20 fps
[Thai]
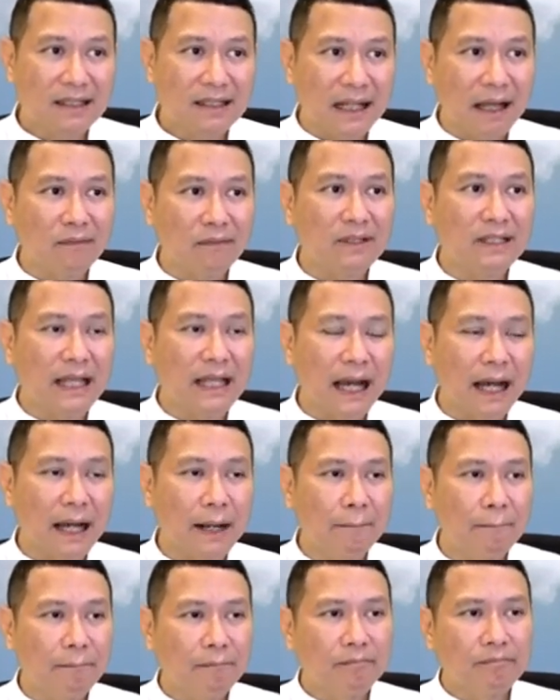แล้วหรือยัง
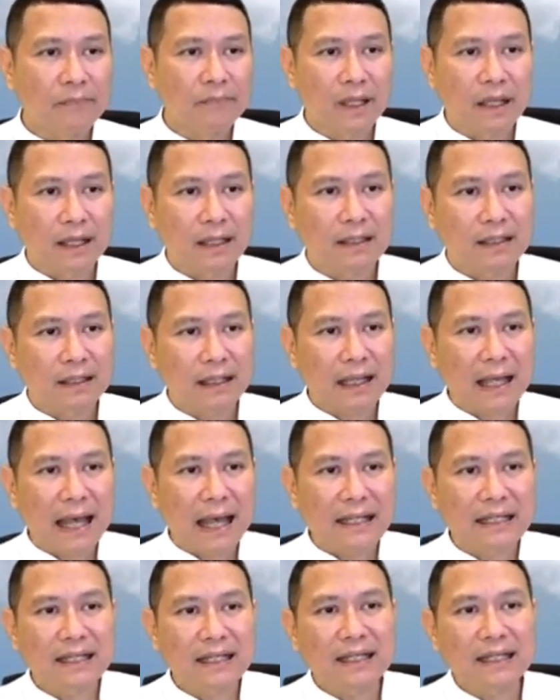นะกา
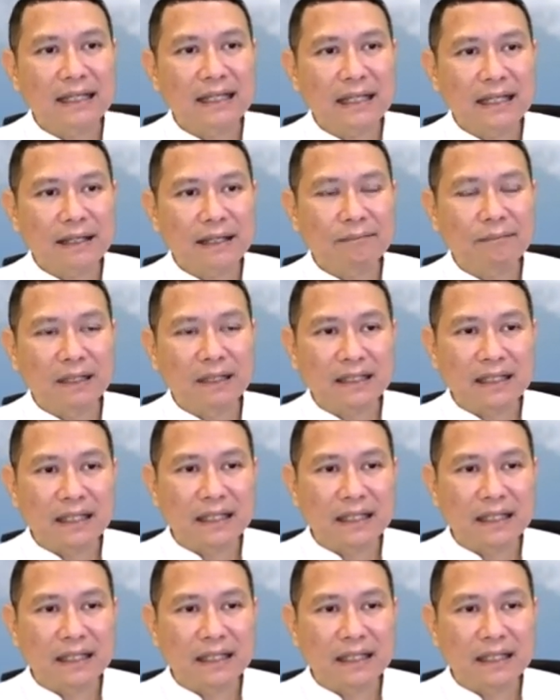รที่บางที